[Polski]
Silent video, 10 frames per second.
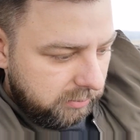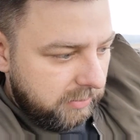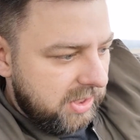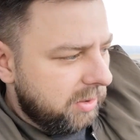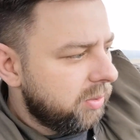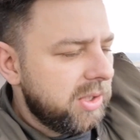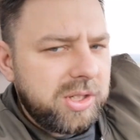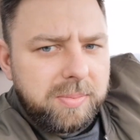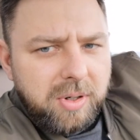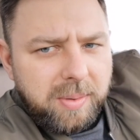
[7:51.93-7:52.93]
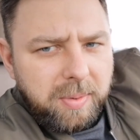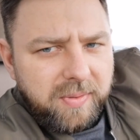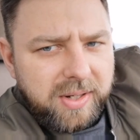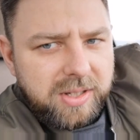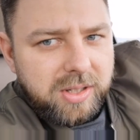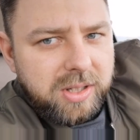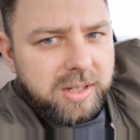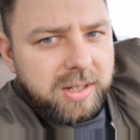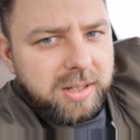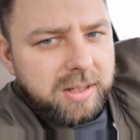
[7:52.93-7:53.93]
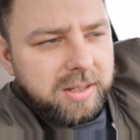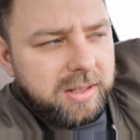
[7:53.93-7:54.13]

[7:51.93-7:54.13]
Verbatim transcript: Co tu jeszcze mogę powiedzieć? Yy,